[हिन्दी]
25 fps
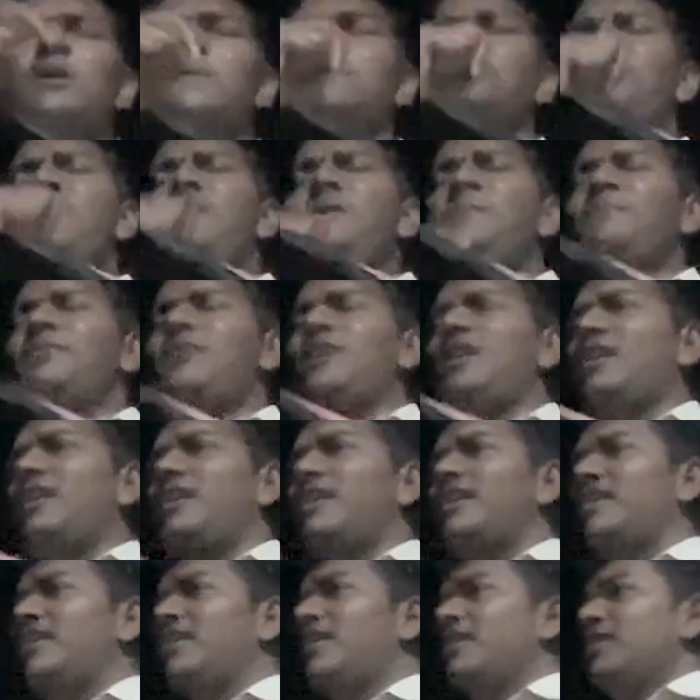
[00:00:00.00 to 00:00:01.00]
का मेमना
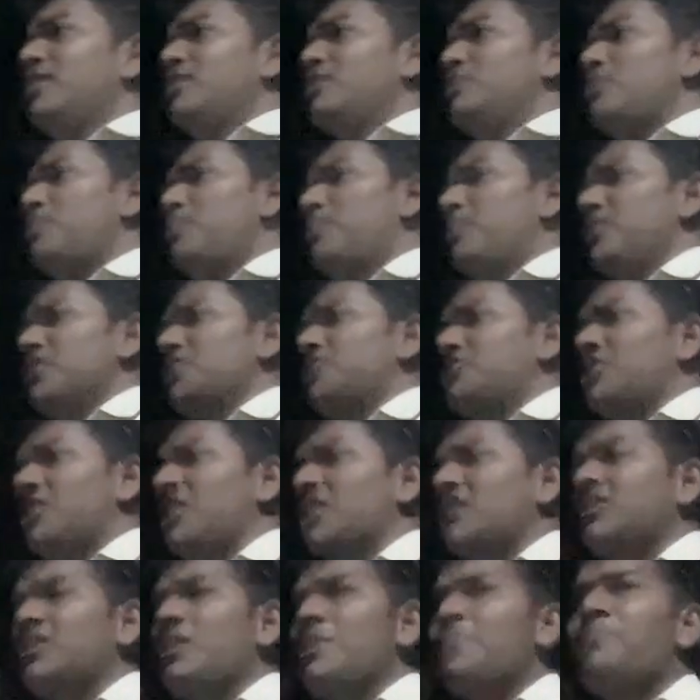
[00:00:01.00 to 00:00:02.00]
है जो पूरे
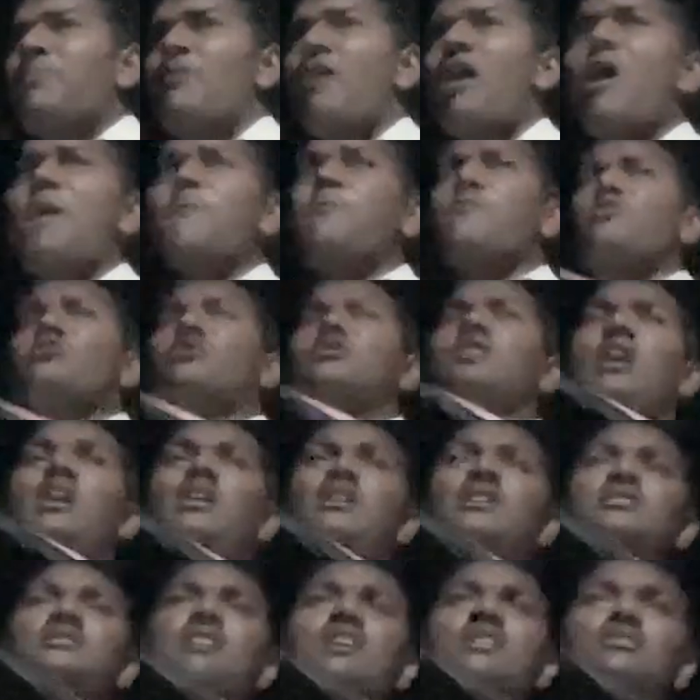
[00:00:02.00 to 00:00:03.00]
जगत के पाप को उठा
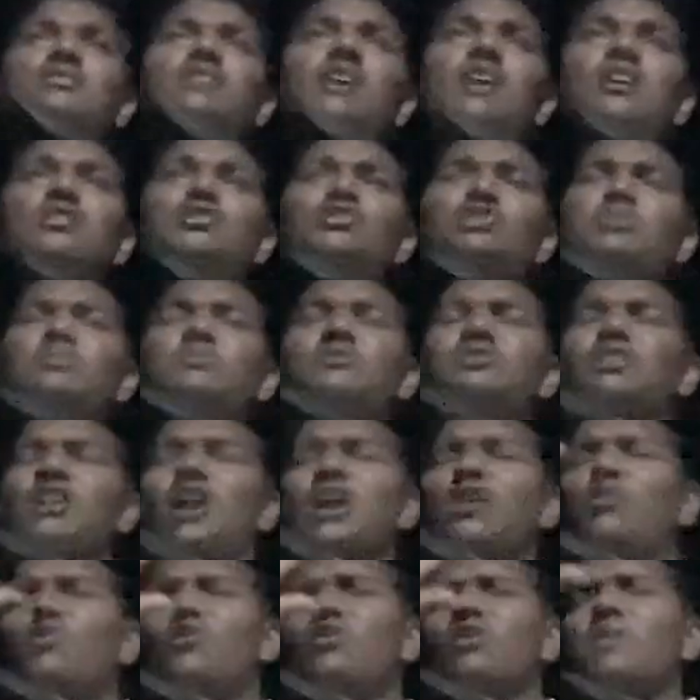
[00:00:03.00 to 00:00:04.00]
ले जाता है सिर्फ
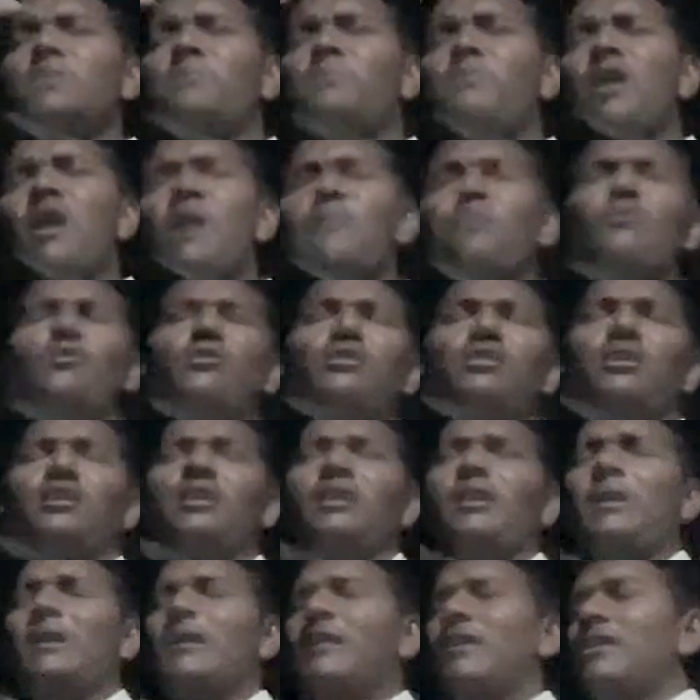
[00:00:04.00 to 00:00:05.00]
इसराइल लोगों का पाप को
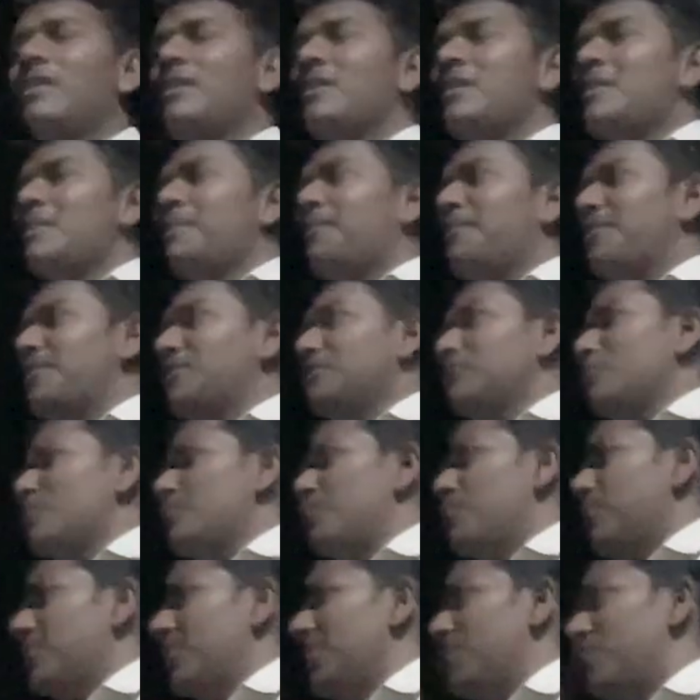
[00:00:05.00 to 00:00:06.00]
नहीं परंतु
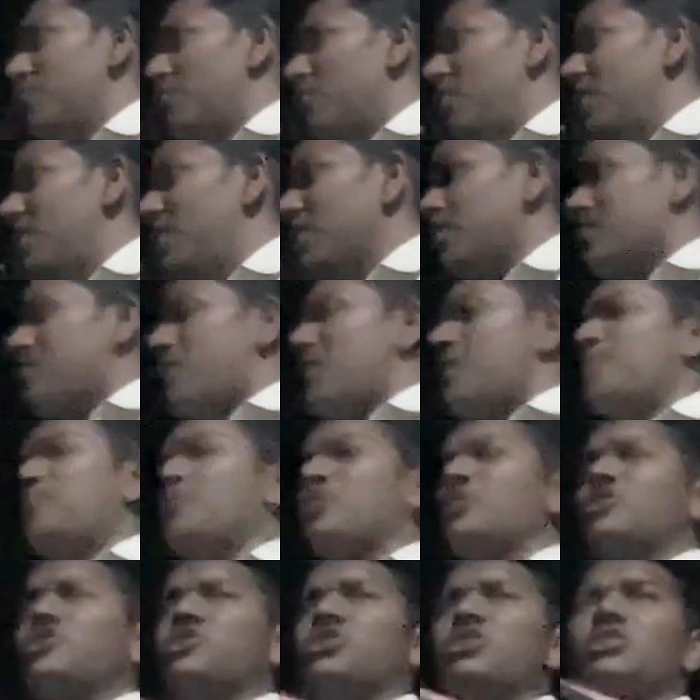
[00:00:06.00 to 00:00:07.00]
पूरे वर्ल्ड का
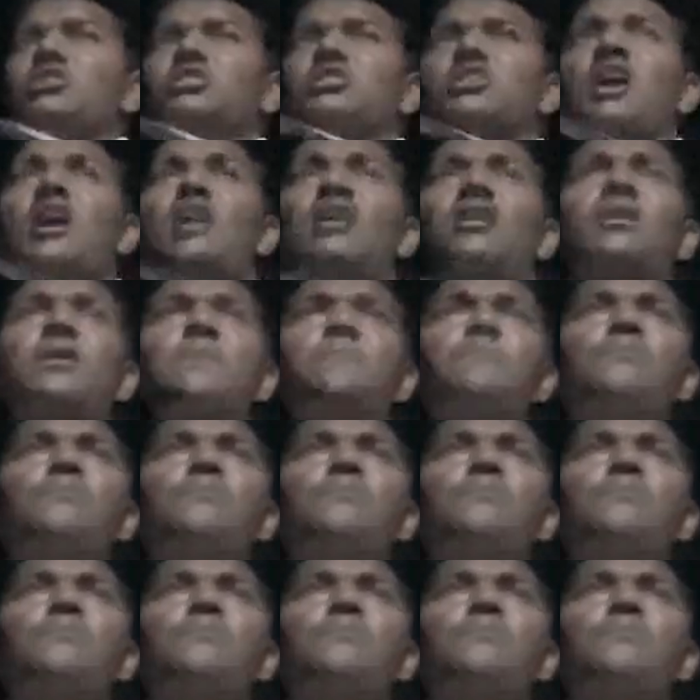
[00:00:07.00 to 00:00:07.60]
पूरे संसार के